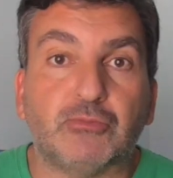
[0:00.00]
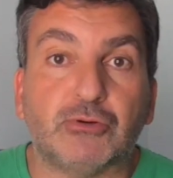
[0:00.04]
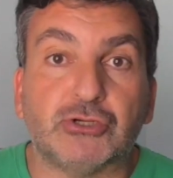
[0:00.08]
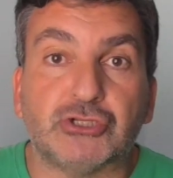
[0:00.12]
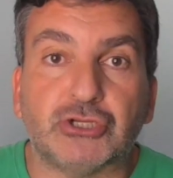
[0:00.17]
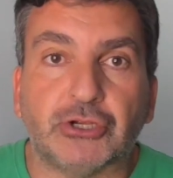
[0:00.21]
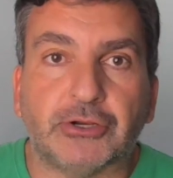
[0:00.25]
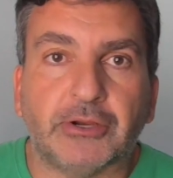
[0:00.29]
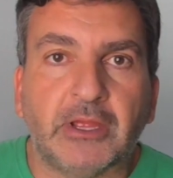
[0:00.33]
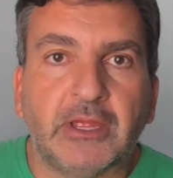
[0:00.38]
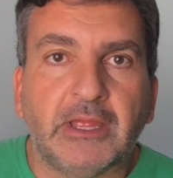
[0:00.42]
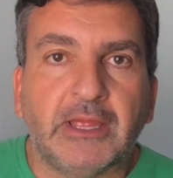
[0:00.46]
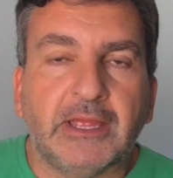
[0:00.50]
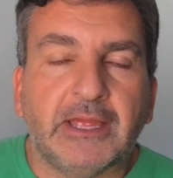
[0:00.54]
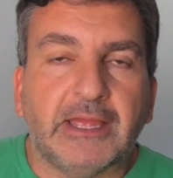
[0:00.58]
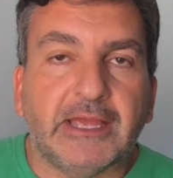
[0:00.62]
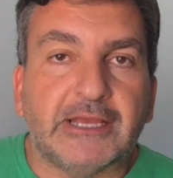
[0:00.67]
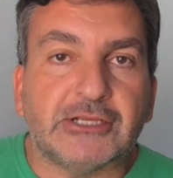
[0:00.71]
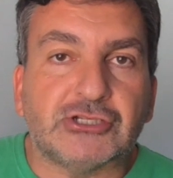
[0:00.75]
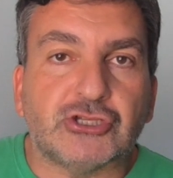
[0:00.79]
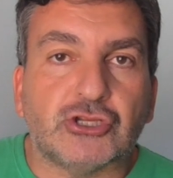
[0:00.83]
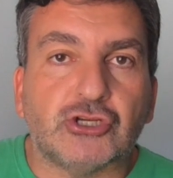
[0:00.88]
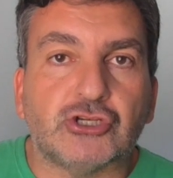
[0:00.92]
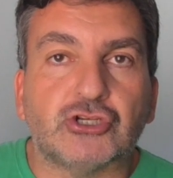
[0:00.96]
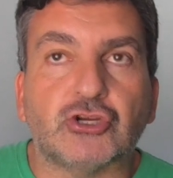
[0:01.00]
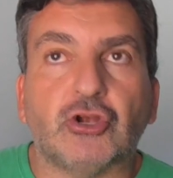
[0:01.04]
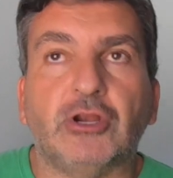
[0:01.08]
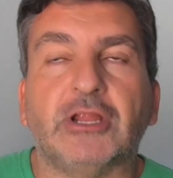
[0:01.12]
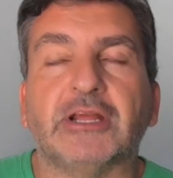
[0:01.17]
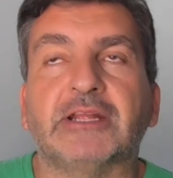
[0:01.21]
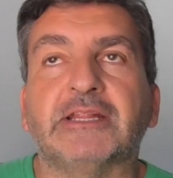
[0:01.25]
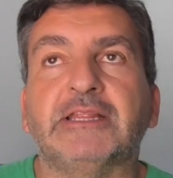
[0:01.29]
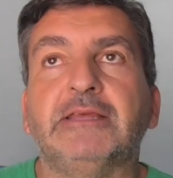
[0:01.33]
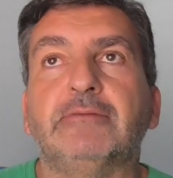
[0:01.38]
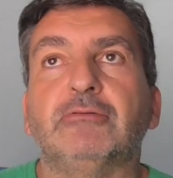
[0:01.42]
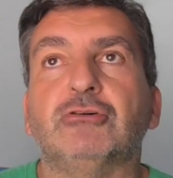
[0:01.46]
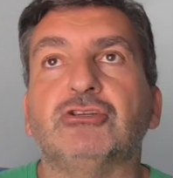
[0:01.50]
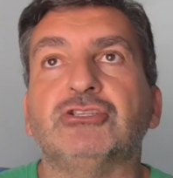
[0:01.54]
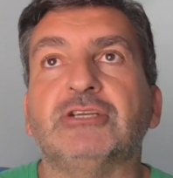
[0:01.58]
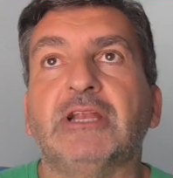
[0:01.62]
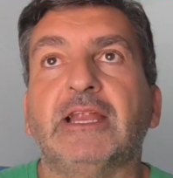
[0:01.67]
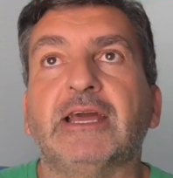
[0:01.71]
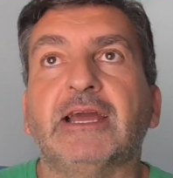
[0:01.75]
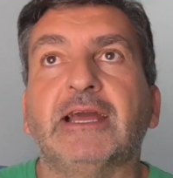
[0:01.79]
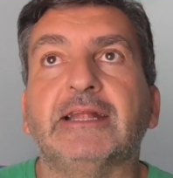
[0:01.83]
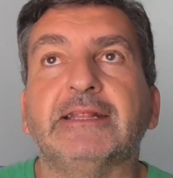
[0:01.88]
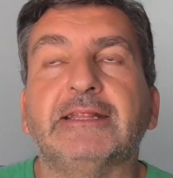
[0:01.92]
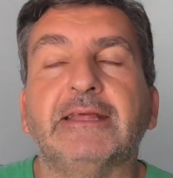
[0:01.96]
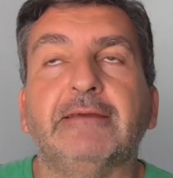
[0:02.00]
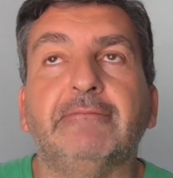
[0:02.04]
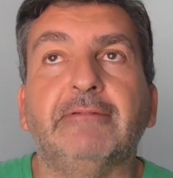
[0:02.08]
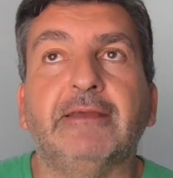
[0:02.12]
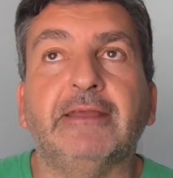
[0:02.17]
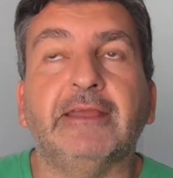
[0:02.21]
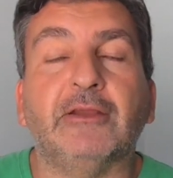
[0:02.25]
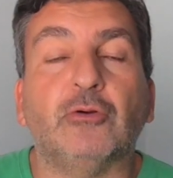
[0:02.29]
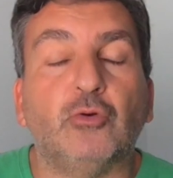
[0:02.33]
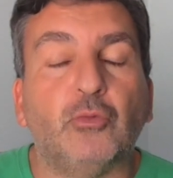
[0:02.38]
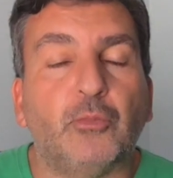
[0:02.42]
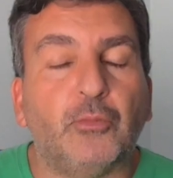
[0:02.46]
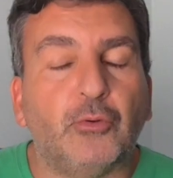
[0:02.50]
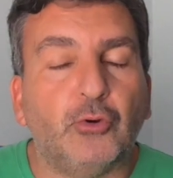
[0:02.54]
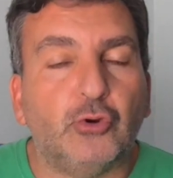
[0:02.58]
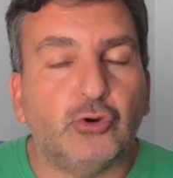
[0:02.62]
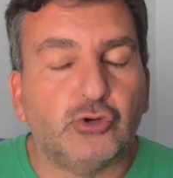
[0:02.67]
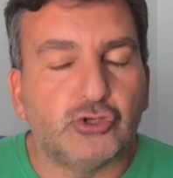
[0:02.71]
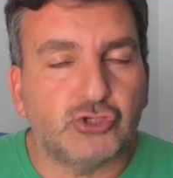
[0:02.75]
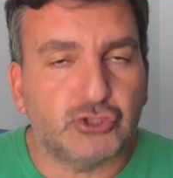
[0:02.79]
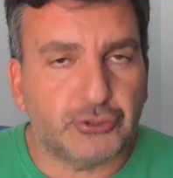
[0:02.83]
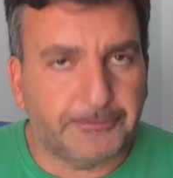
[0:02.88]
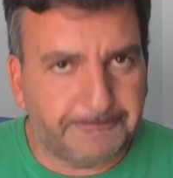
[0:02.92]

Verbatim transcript: pues son estos colectivos LGTBIQ ⁇